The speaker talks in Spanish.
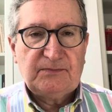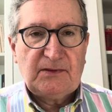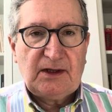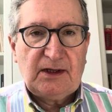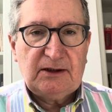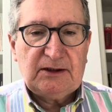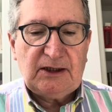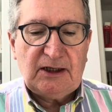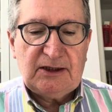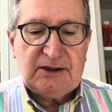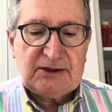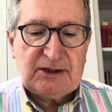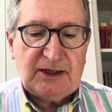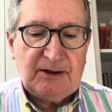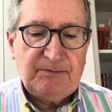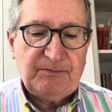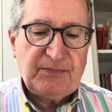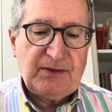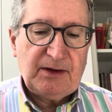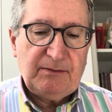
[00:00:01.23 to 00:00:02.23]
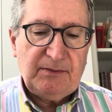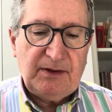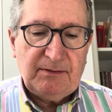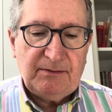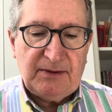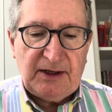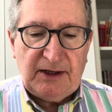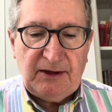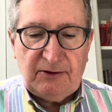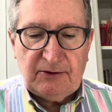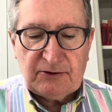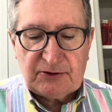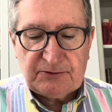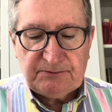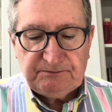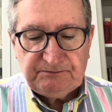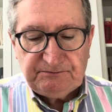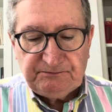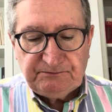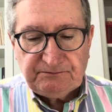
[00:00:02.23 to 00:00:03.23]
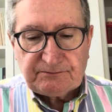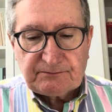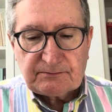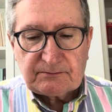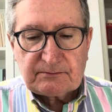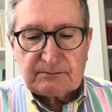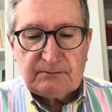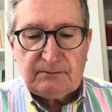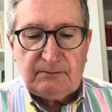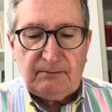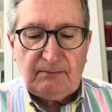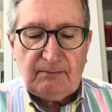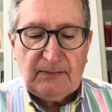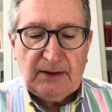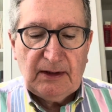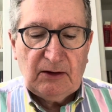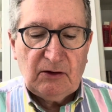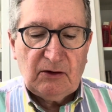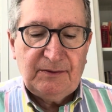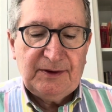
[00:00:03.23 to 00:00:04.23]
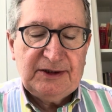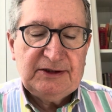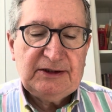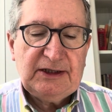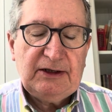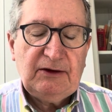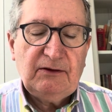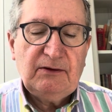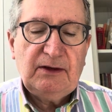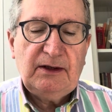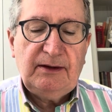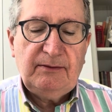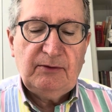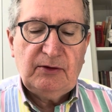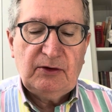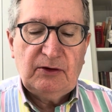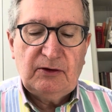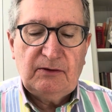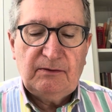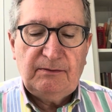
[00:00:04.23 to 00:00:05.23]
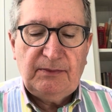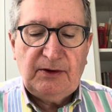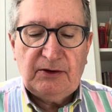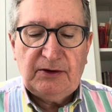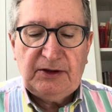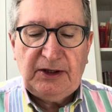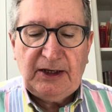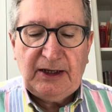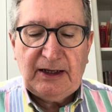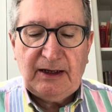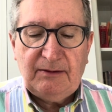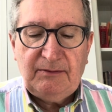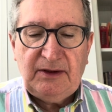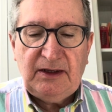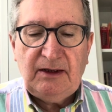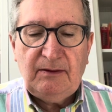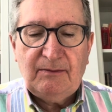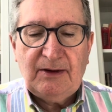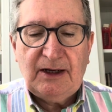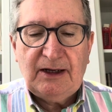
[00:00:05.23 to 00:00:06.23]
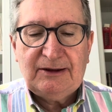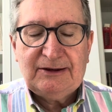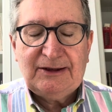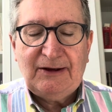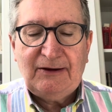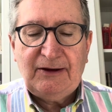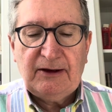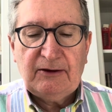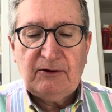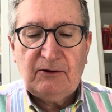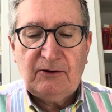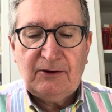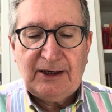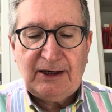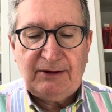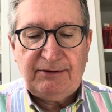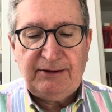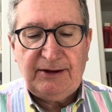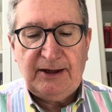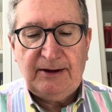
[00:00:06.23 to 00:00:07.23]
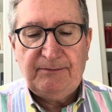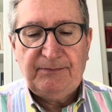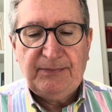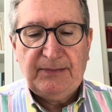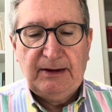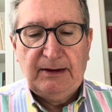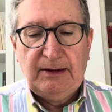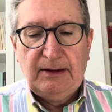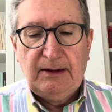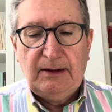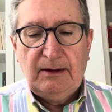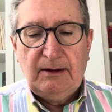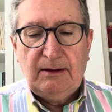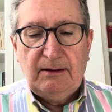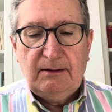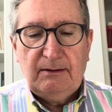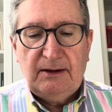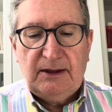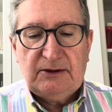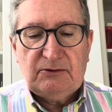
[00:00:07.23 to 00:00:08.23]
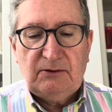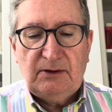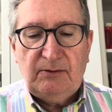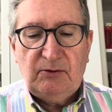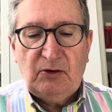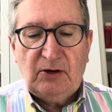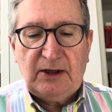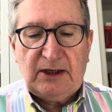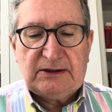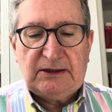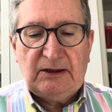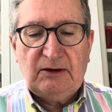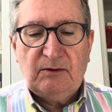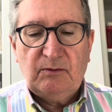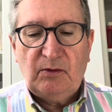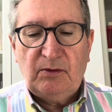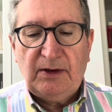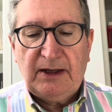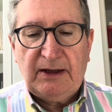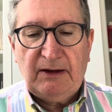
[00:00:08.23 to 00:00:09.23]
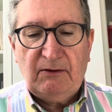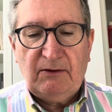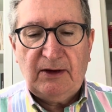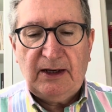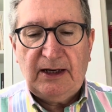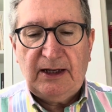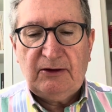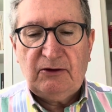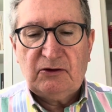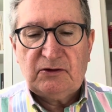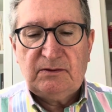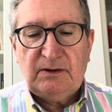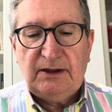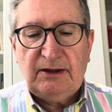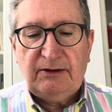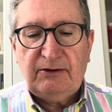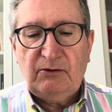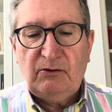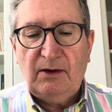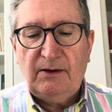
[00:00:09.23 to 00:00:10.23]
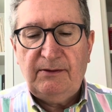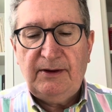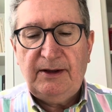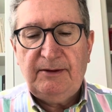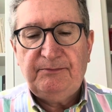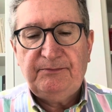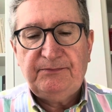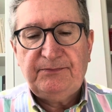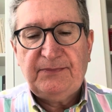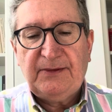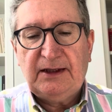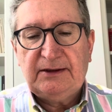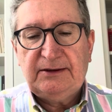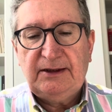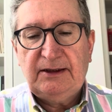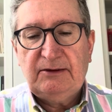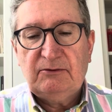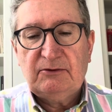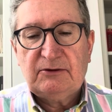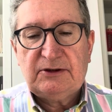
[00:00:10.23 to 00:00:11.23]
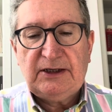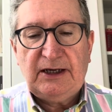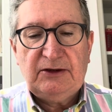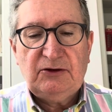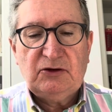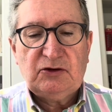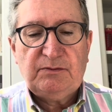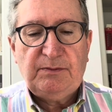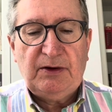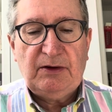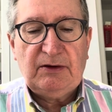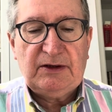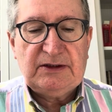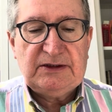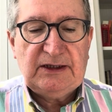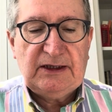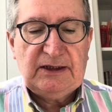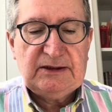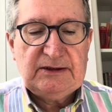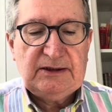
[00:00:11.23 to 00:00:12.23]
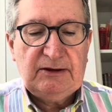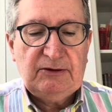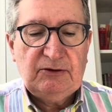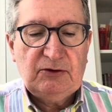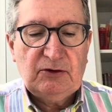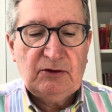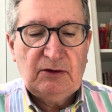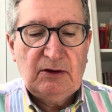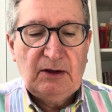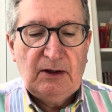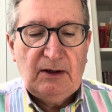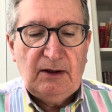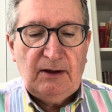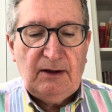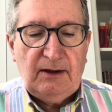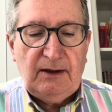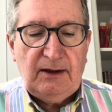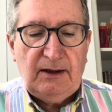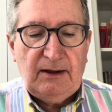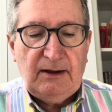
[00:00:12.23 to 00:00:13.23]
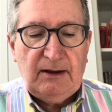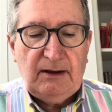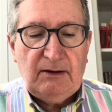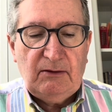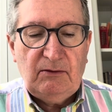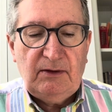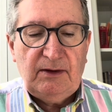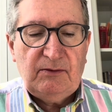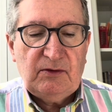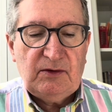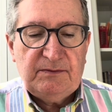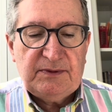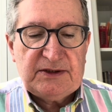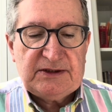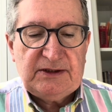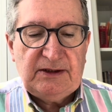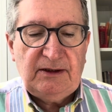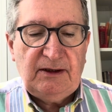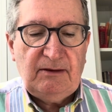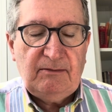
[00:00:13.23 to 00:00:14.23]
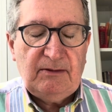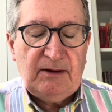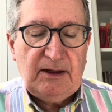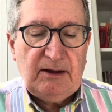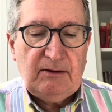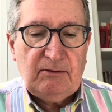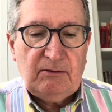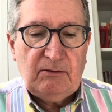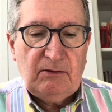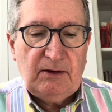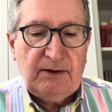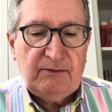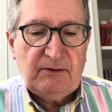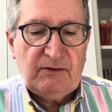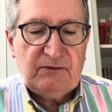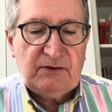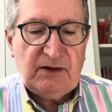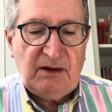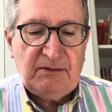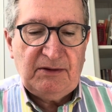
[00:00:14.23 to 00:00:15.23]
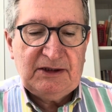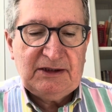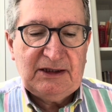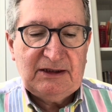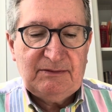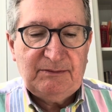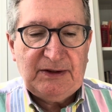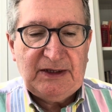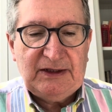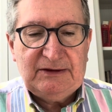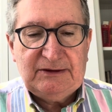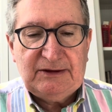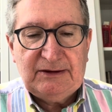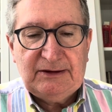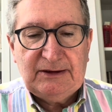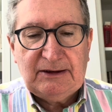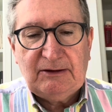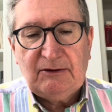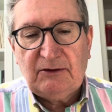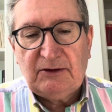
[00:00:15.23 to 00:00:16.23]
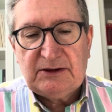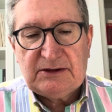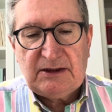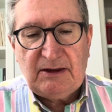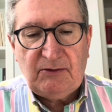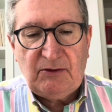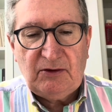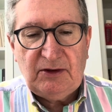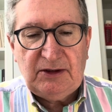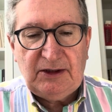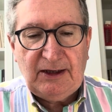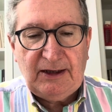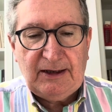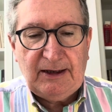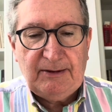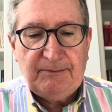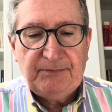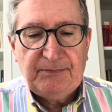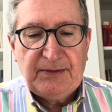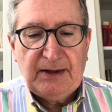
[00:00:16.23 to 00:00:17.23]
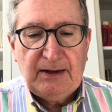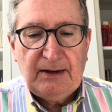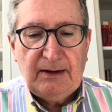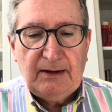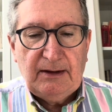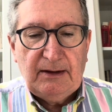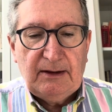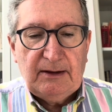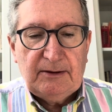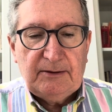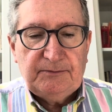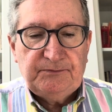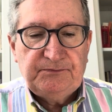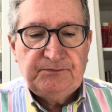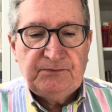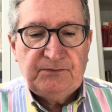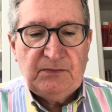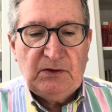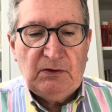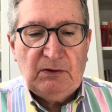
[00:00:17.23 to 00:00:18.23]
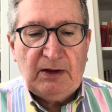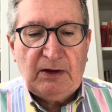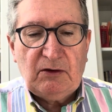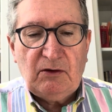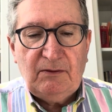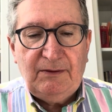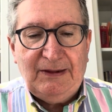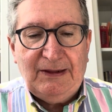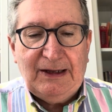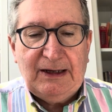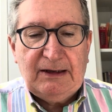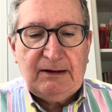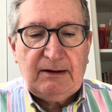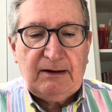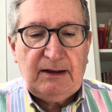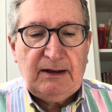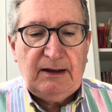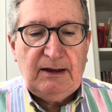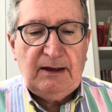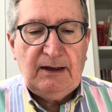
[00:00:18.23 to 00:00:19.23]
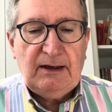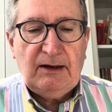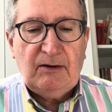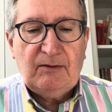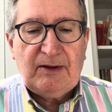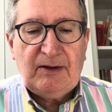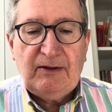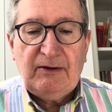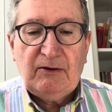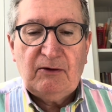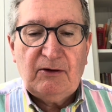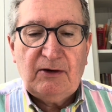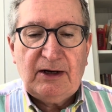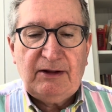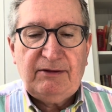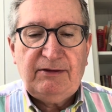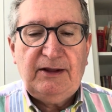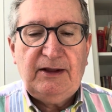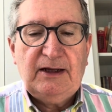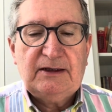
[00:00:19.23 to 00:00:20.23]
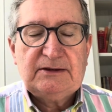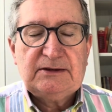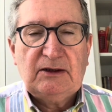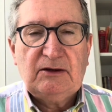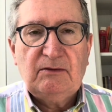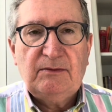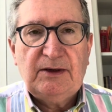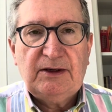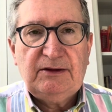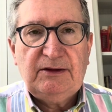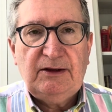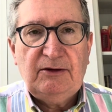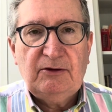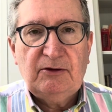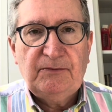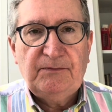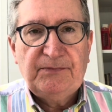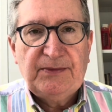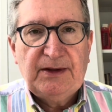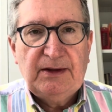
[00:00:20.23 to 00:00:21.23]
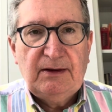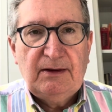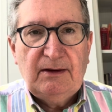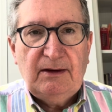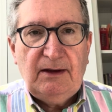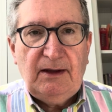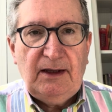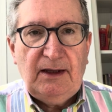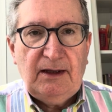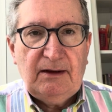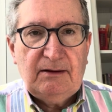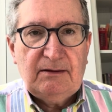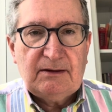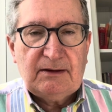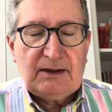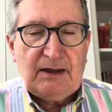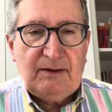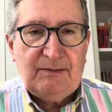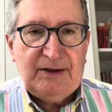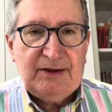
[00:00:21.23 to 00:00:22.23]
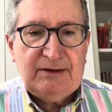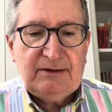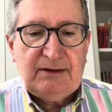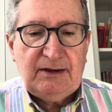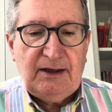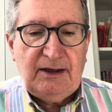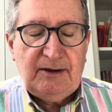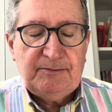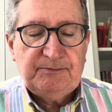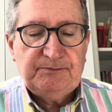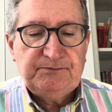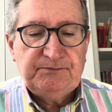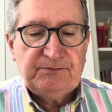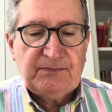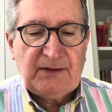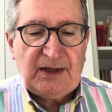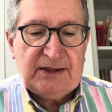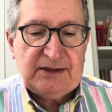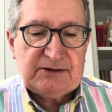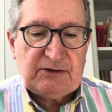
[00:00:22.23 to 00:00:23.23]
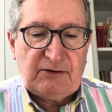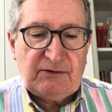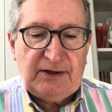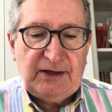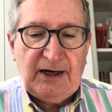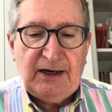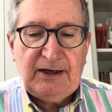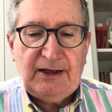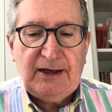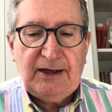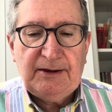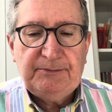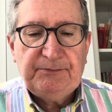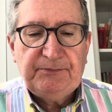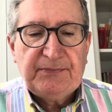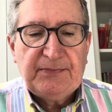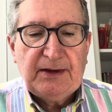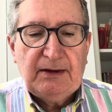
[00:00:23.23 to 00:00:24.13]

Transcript: ¿Qué tal están? Bienvenidos. Comentario del libro Bioética Mínima de Diego Gracia. Es un libro que ha salido publicado en el año 2019, ya tiene unos años, pero que sigue siendo eh, un libro imprescindible, un libro fundamental para entender lo que es la bioética. Mm, no hay que olvidar que la obra de Diego Gracia se ha convertido en realmente mm, extraordinaria,